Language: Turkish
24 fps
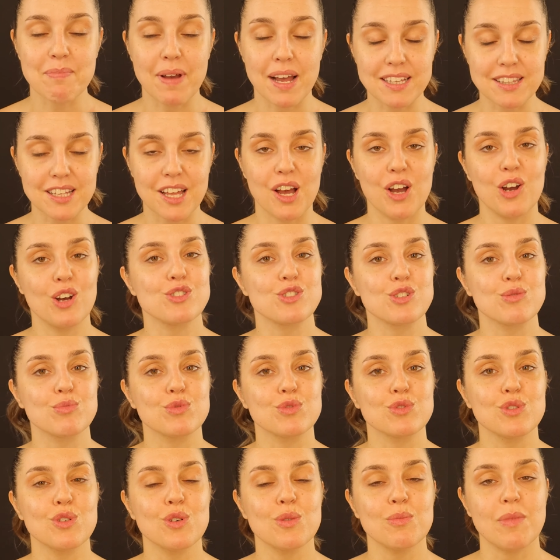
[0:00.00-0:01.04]
Ben daha önce
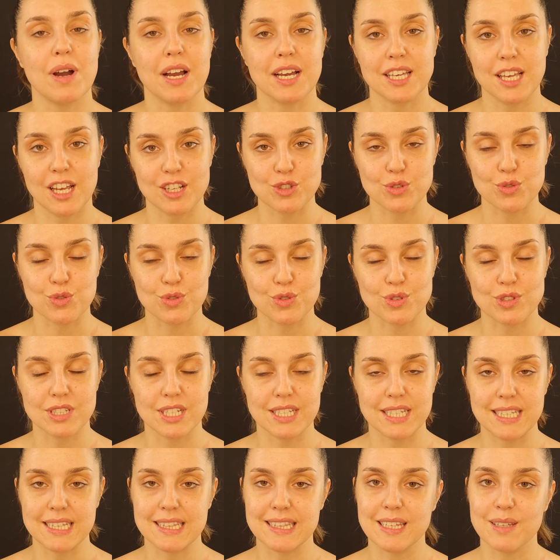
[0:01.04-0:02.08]
bunu makyaj kursuna
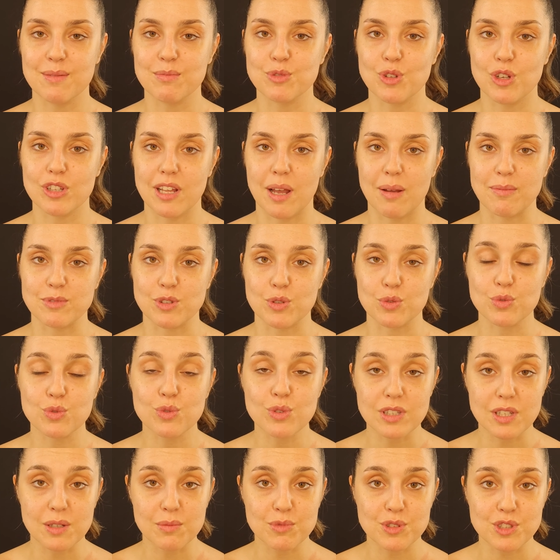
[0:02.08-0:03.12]
gittiğim dönemde
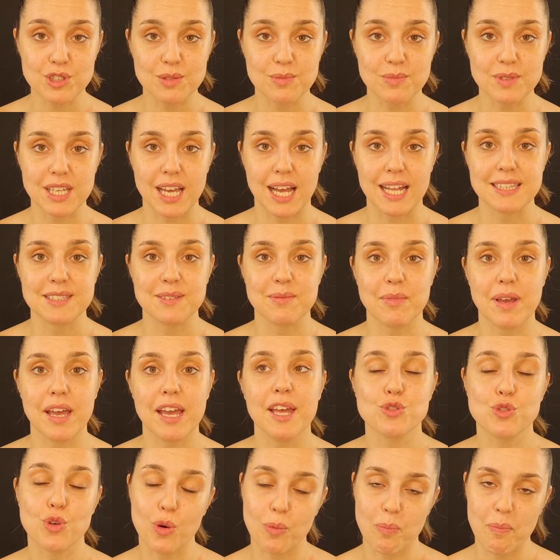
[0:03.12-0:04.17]
uygulamıştım
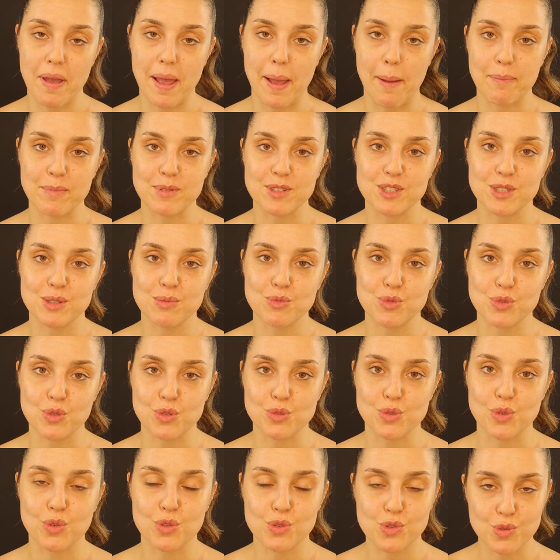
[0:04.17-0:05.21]
kendime. Çok beğenmiştim,
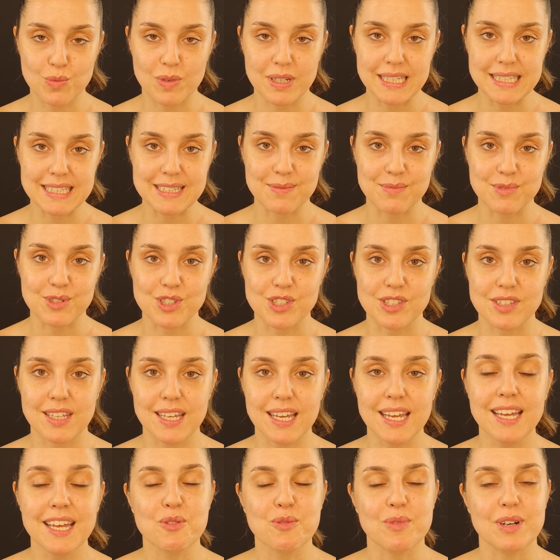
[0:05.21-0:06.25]
çok da hoşuma
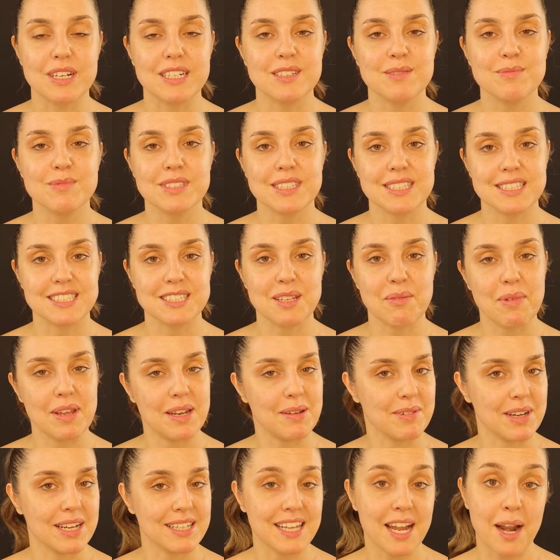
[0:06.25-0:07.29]
gitmişti. Umarım siz de
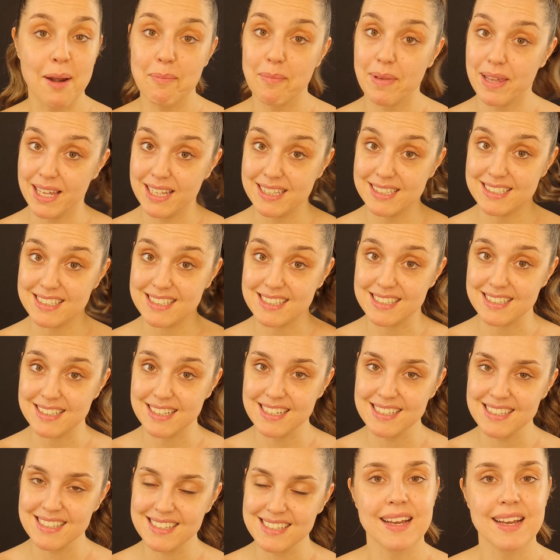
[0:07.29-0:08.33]
benim kadar beğenirsiniz.